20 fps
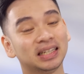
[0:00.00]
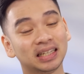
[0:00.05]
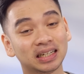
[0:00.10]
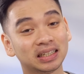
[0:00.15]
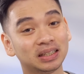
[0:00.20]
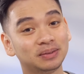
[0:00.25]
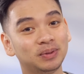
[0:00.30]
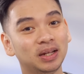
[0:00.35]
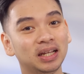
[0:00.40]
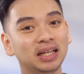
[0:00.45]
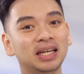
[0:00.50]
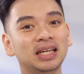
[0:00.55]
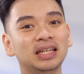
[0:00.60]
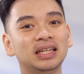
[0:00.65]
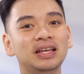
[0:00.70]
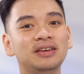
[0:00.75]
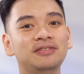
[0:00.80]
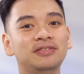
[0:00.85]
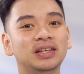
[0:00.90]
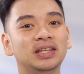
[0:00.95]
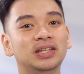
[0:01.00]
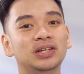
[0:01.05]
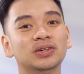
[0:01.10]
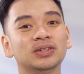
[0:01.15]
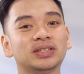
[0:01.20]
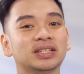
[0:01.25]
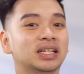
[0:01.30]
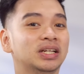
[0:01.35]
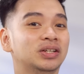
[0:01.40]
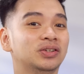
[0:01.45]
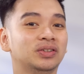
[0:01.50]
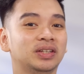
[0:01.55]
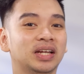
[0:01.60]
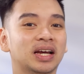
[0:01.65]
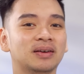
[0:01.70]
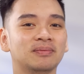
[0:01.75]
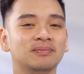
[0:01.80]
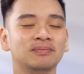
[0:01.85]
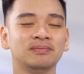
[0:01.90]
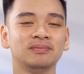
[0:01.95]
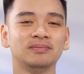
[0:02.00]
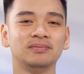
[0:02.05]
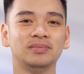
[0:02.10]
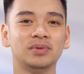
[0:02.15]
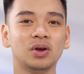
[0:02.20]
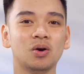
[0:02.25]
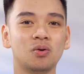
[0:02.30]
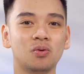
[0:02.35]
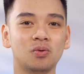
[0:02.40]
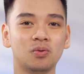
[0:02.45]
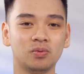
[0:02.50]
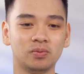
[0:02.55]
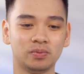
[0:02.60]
kita ketemu lagi di video selanjutnya. Yo.